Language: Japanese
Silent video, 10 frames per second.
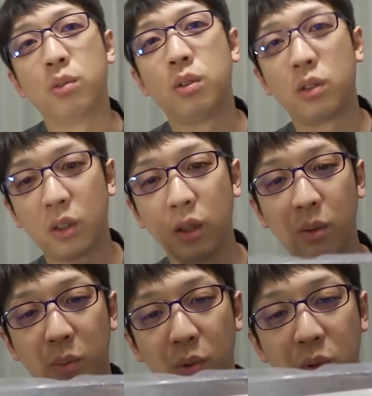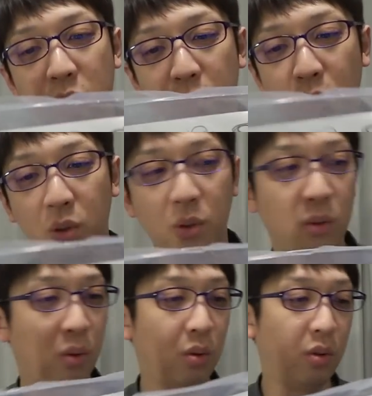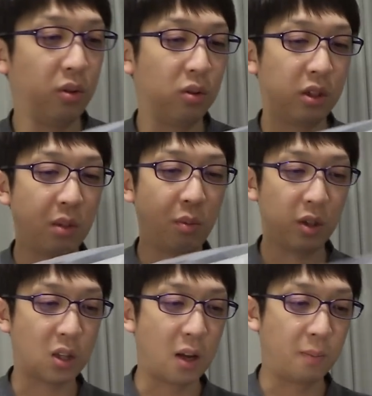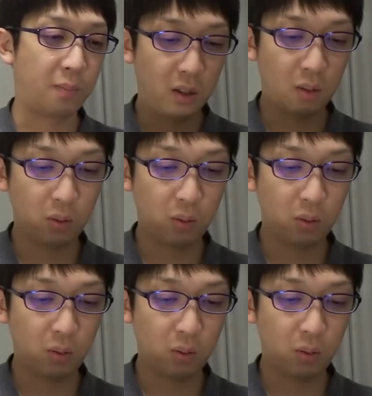ういった防塵ボックスを購入してみましたと